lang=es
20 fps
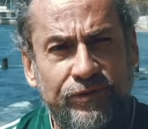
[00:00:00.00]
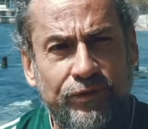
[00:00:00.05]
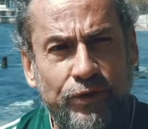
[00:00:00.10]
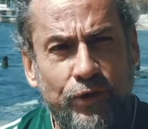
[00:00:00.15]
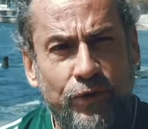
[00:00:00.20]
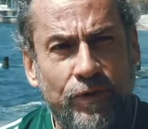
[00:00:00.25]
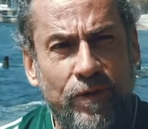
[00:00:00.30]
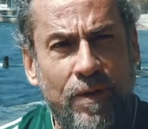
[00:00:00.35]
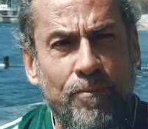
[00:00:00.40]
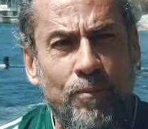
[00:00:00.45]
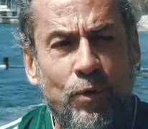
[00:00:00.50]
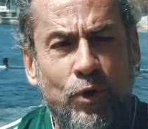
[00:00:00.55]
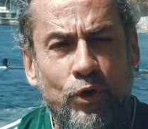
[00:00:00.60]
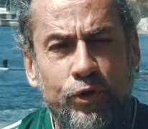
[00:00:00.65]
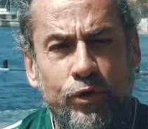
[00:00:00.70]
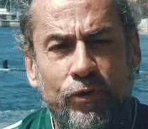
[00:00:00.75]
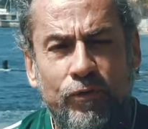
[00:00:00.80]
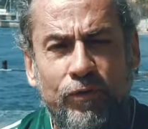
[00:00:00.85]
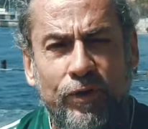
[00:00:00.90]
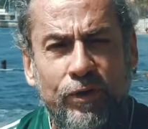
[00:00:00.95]
Yo iba en
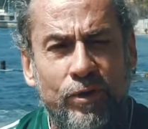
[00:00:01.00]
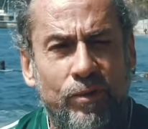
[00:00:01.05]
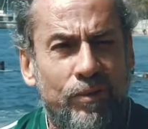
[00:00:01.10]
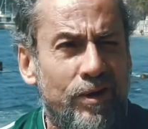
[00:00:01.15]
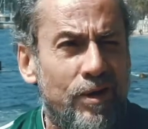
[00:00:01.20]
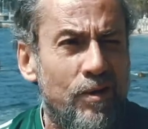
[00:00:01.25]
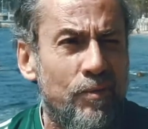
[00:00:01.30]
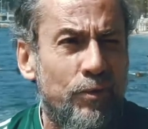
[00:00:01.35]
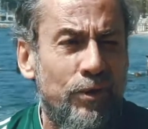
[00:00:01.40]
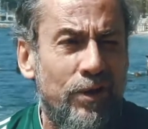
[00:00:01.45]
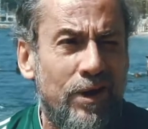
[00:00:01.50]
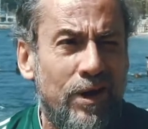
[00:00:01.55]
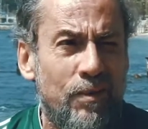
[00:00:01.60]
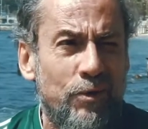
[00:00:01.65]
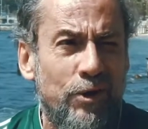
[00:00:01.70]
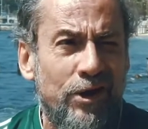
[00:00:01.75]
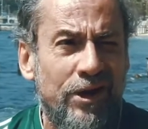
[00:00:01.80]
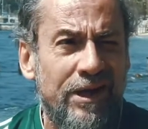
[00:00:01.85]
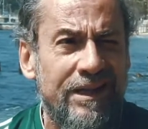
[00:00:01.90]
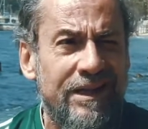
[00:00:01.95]
moto, fui atropellado por una
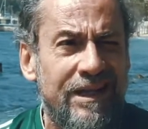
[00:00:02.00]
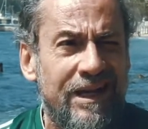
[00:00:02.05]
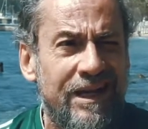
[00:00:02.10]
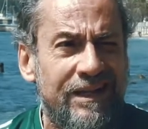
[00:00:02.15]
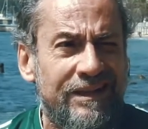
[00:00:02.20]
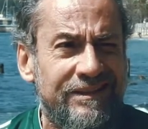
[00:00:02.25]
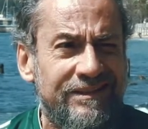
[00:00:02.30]
camioneta